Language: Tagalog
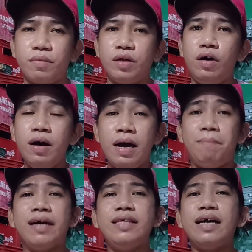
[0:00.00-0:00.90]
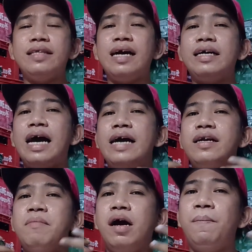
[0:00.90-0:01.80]
No? Magdagdag ka ng
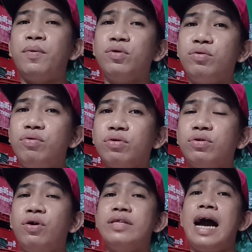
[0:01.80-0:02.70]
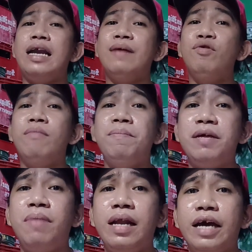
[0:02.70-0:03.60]
mga produkto na alam mong
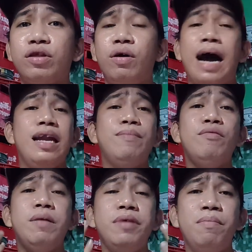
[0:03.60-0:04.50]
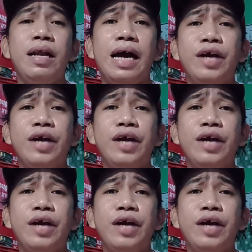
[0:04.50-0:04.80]
mabibili ito, alam mong mabibili ha.